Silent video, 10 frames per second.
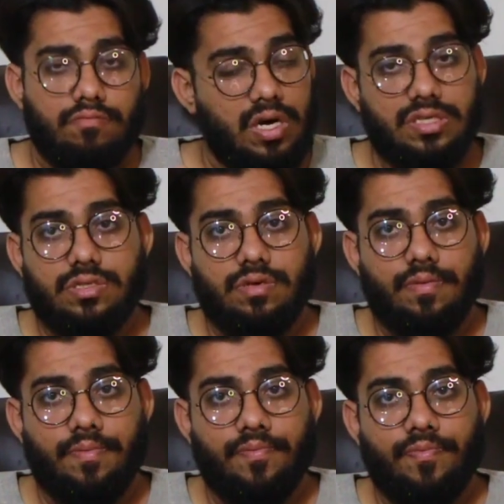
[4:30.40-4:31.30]
बस
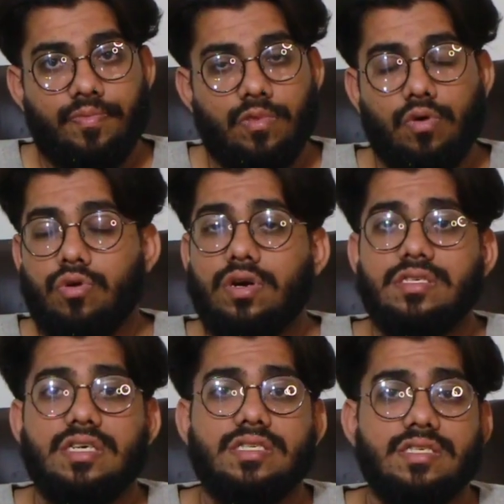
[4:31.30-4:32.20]

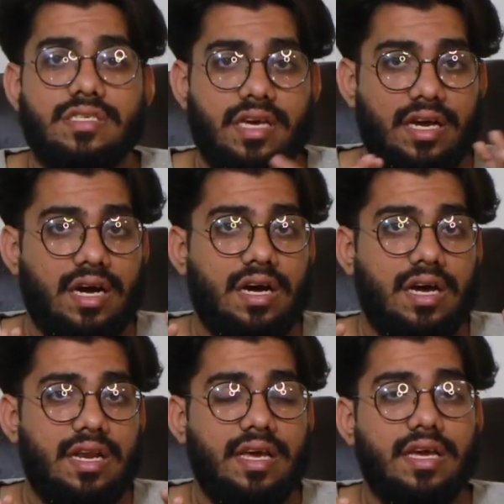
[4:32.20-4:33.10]
उन्होंने जस्ट ये कहा
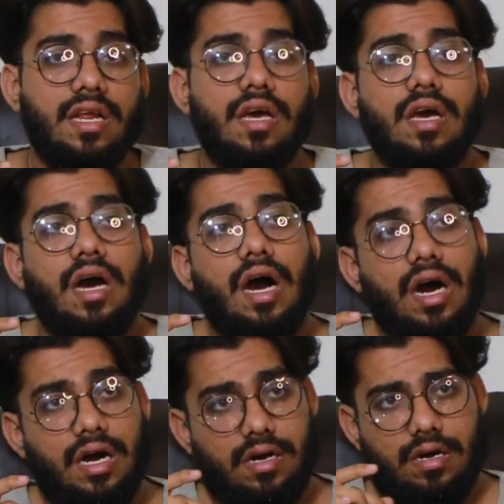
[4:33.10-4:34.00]
है लेकिन
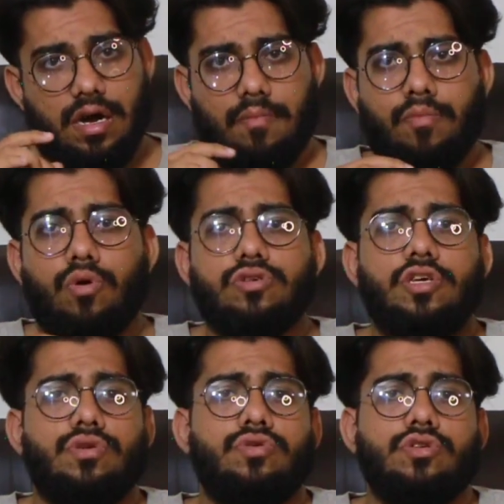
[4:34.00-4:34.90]
हाँ बहुत
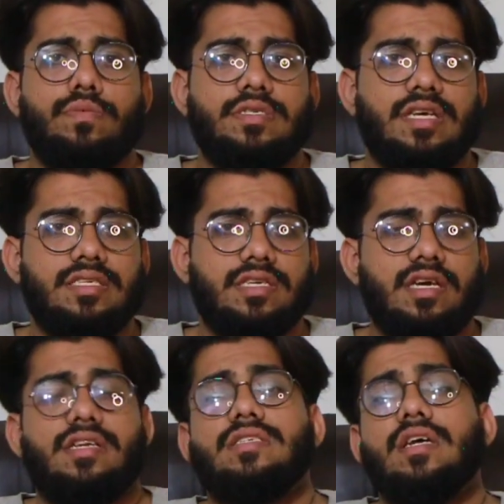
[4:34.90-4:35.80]
से यूट्यूबर्स ऐसे
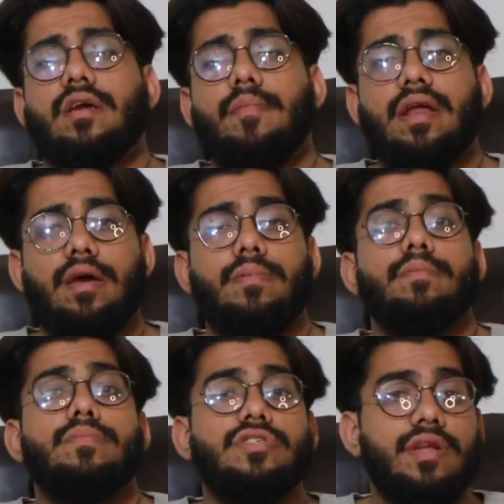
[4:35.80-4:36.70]
हैं जैसा कि मैंने
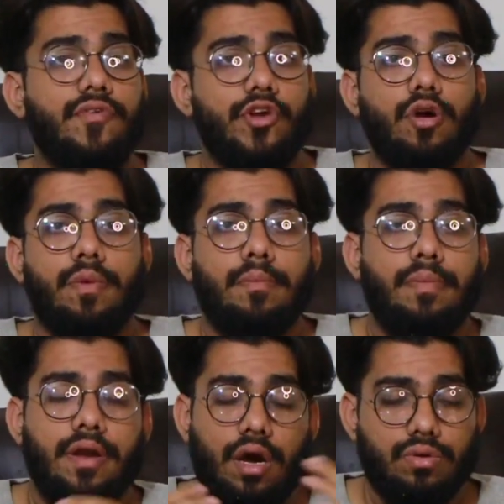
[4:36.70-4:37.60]
अपनी पिछली वीडियो में
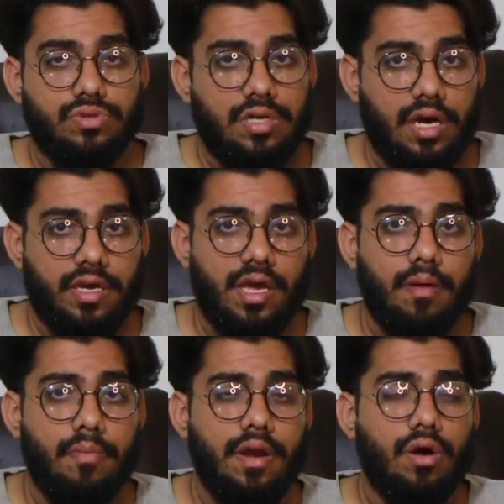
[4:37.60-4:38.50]
बिना गुस्सा
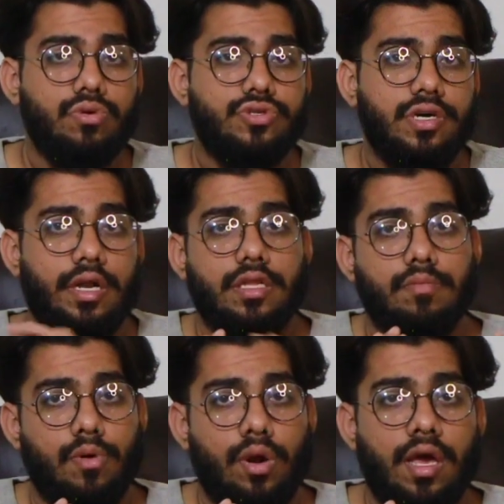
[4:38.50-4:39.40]
किए बिना कुछ
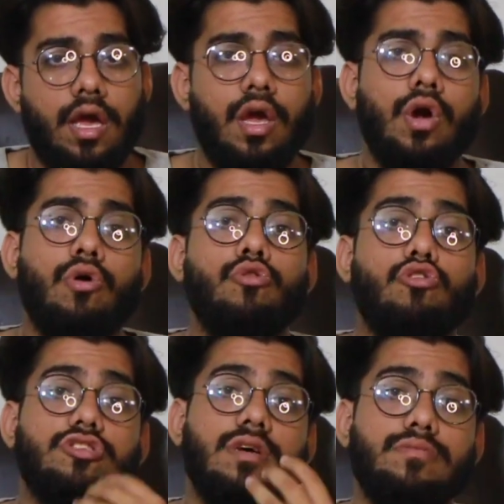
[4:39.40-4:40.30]
गलत बोले
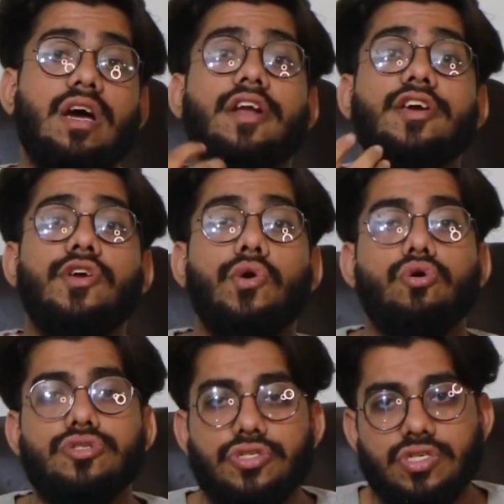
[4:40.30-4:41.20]
उनको समझाने की
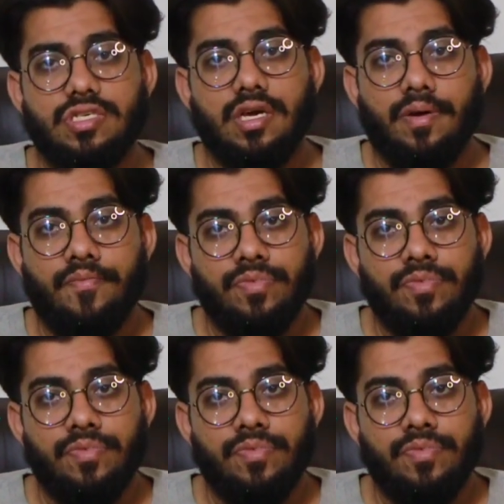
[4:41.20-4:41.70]
कोशिश की है